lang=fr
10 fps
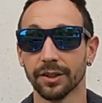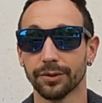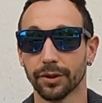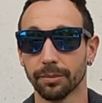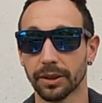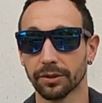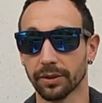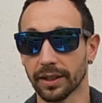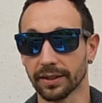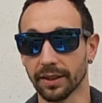
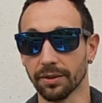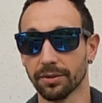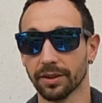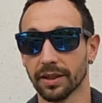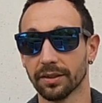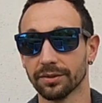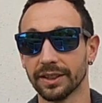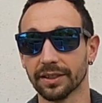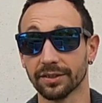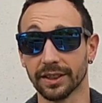formation assez longue,
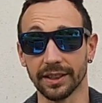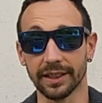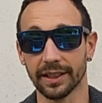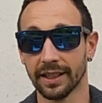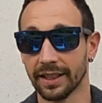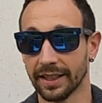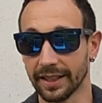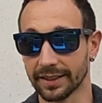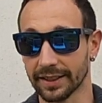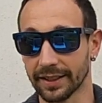envie d'en finir,
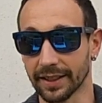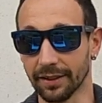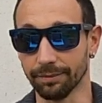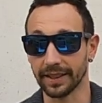etc.